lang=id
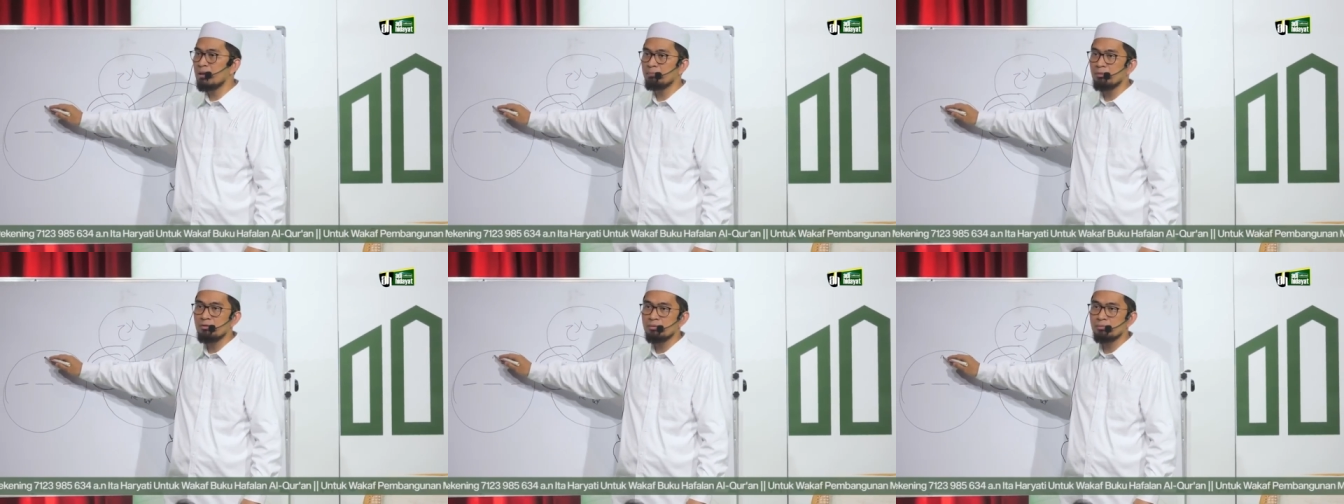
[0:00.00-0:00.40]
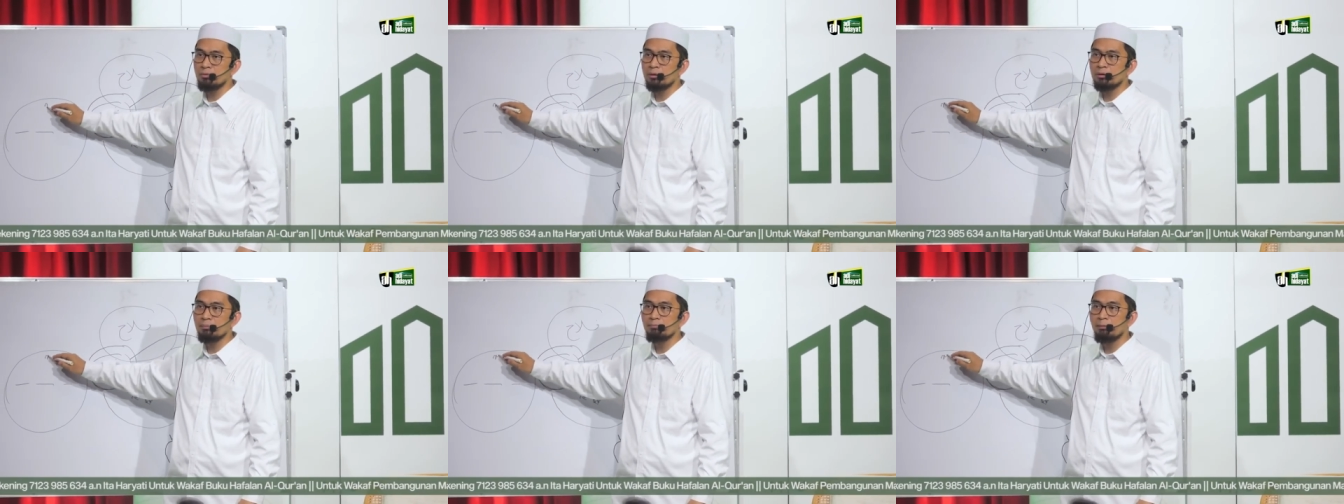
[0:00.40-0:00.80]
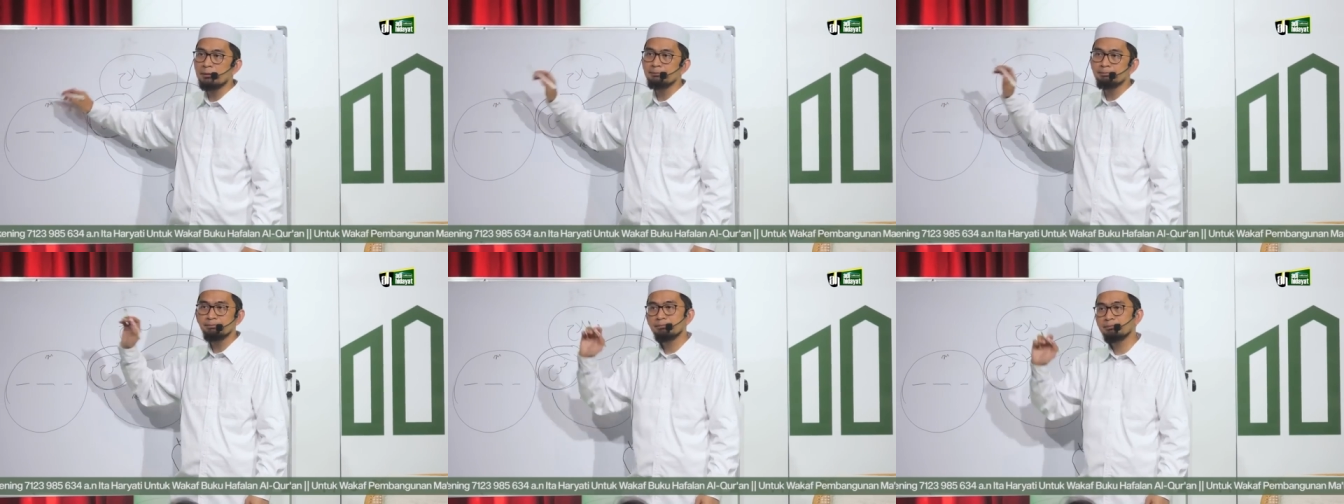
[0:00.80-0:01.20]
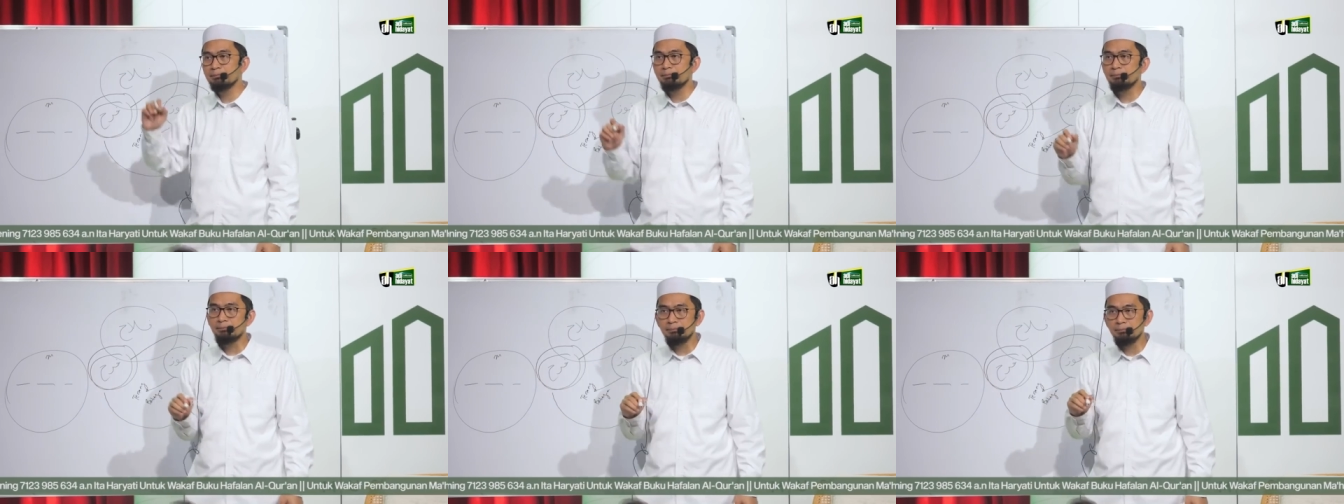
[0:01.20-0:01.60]
jam di semua tempat.
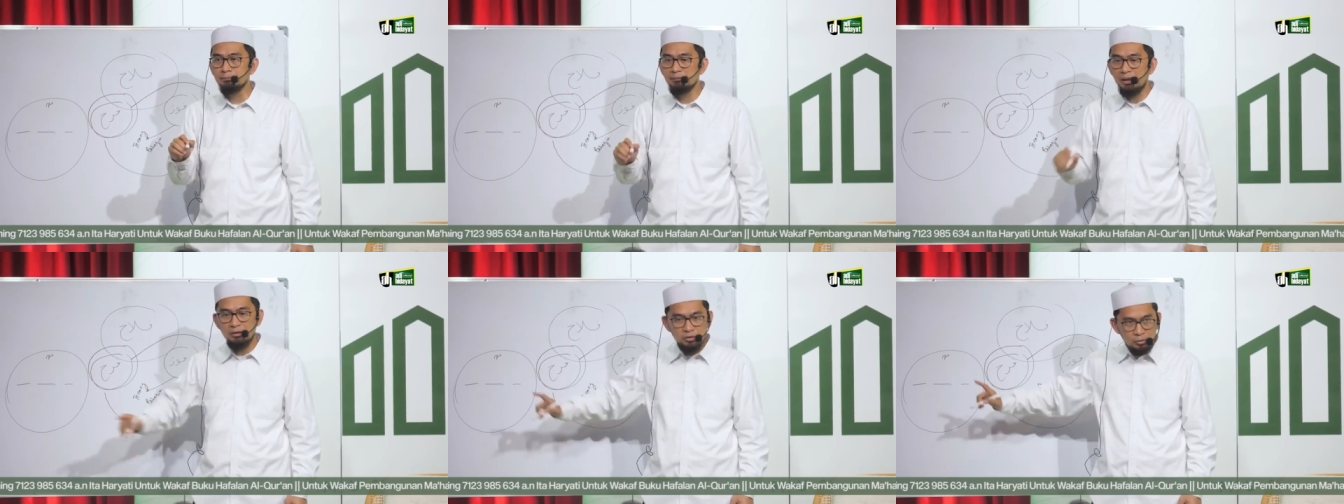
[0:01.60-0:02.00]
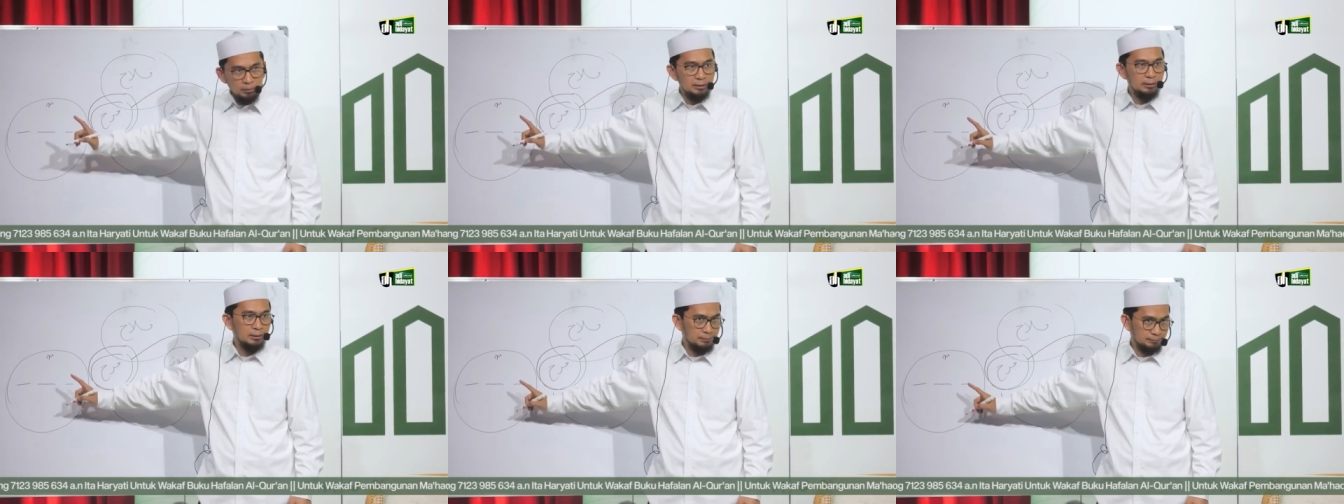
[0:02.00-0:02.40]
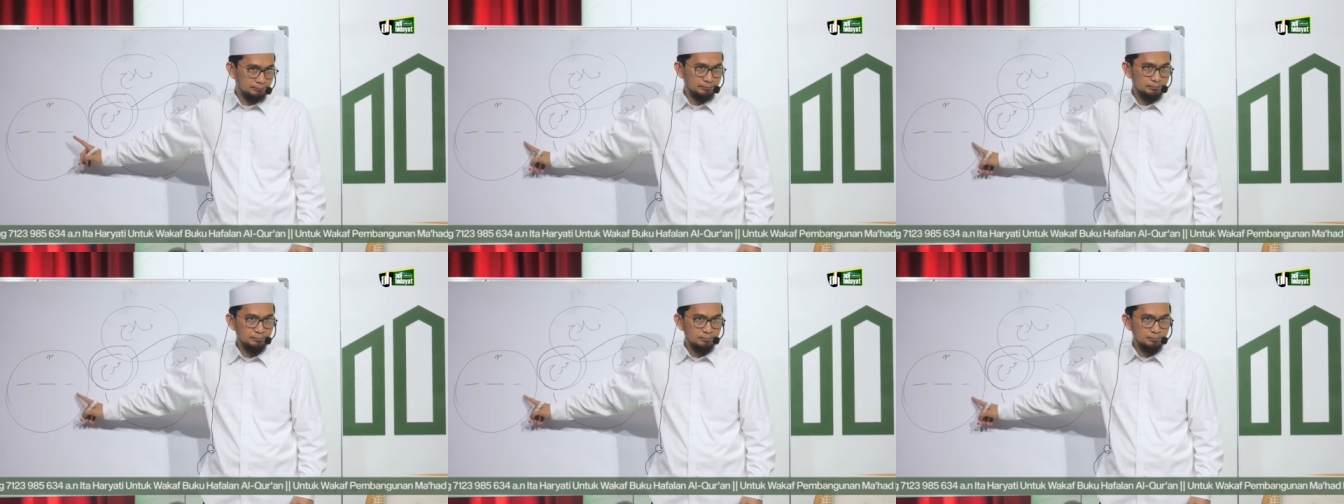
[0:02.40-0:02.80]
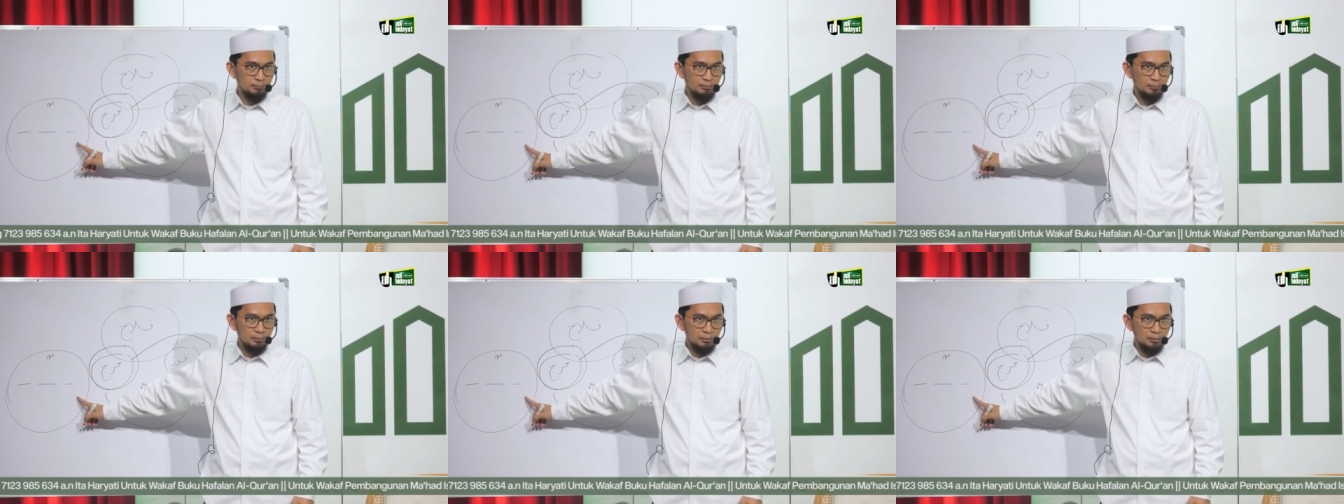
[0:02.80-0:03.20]
Dan cuma ini.
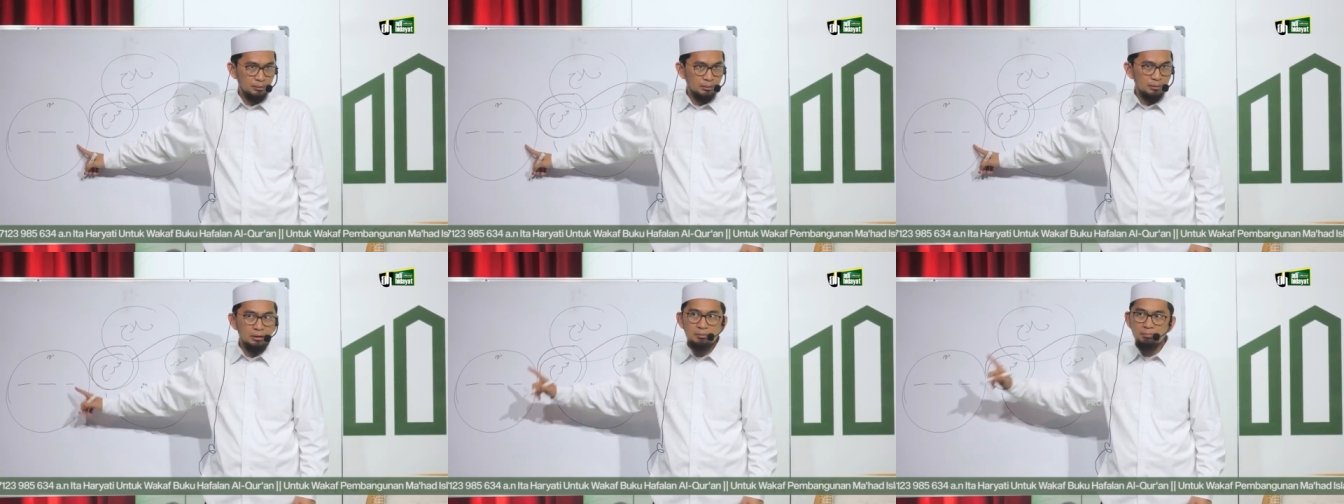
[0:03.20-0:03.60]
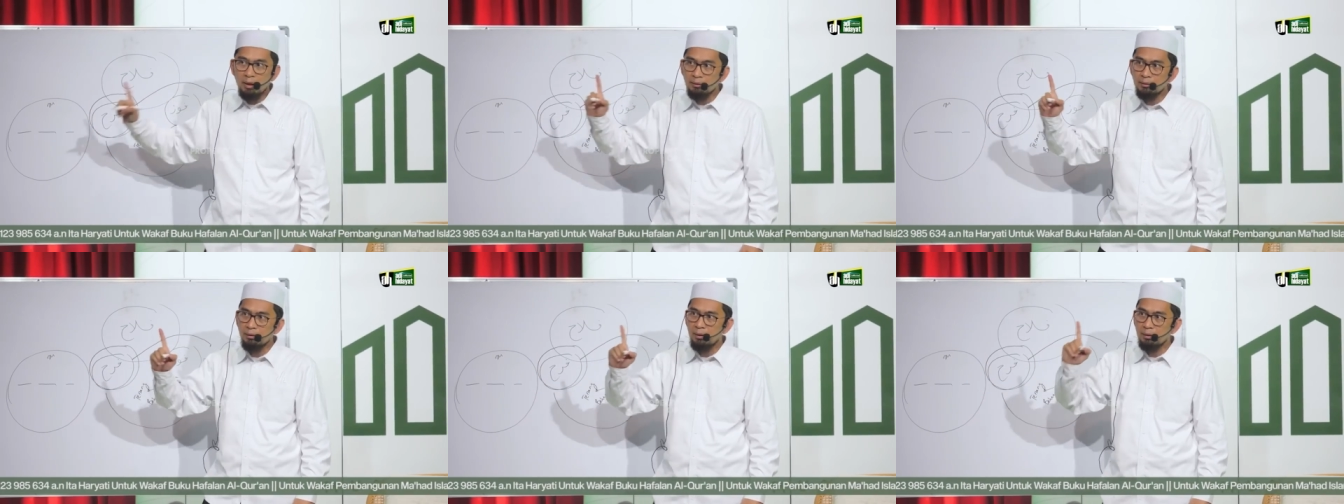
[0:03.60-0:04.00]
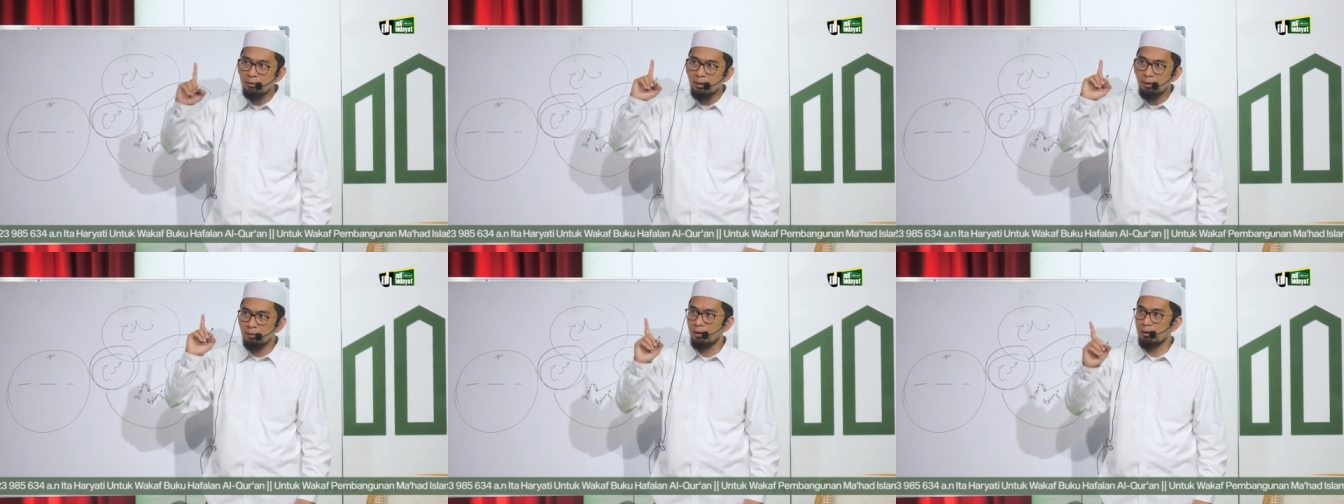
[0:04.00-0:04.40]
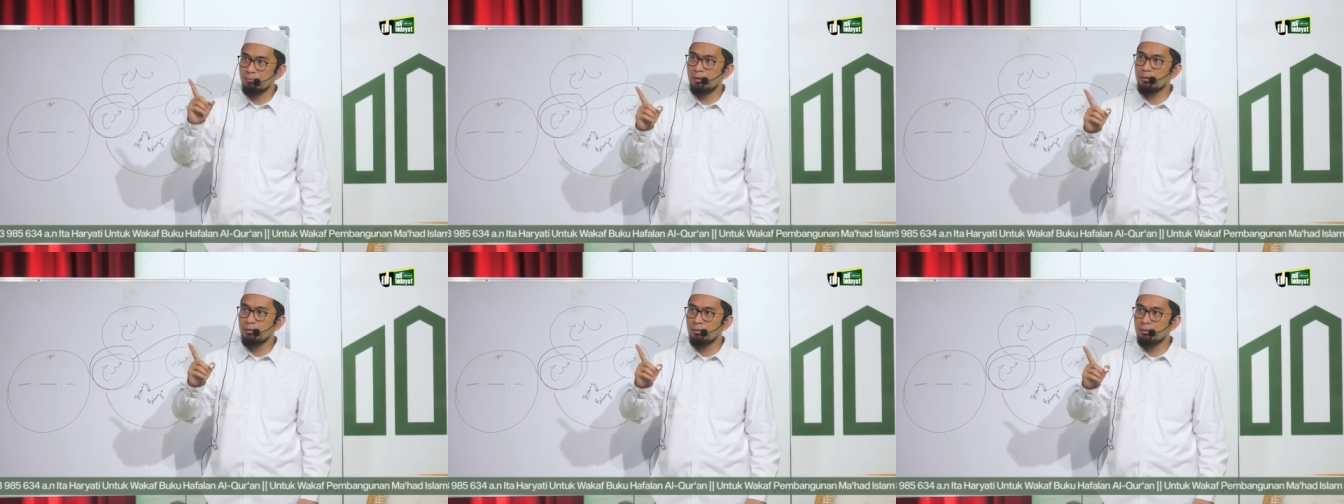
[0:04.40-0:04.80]
Di mana ada
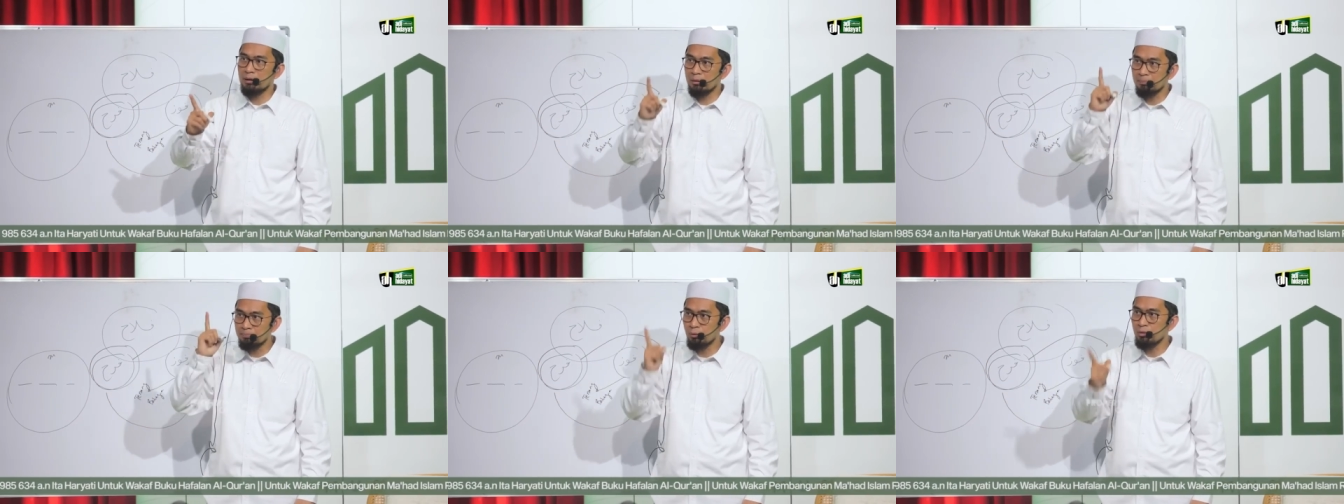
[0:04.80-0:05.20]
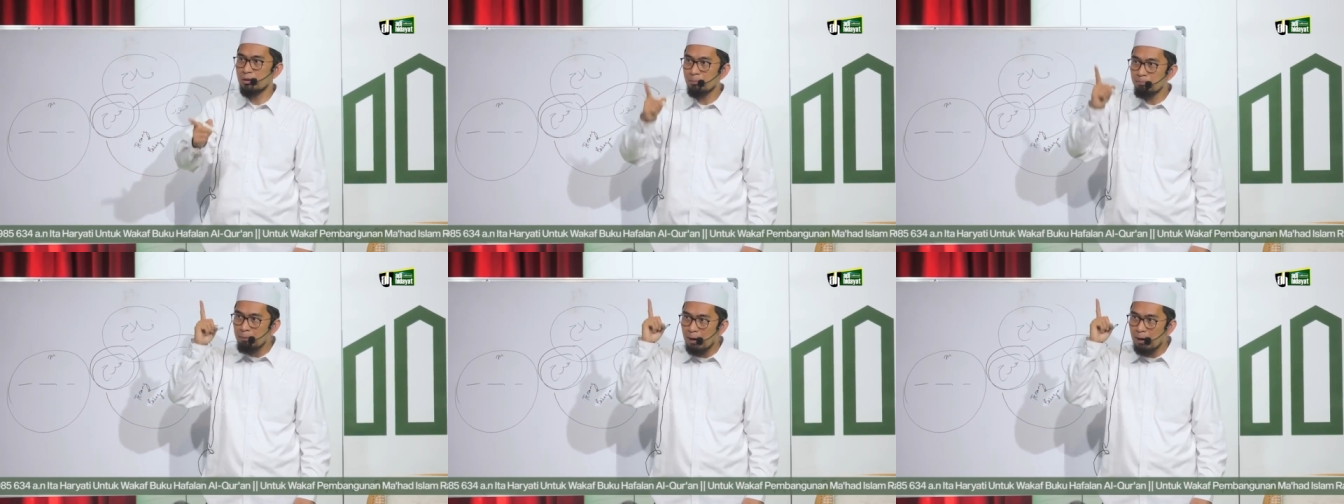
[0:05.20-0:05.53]
agama yang punya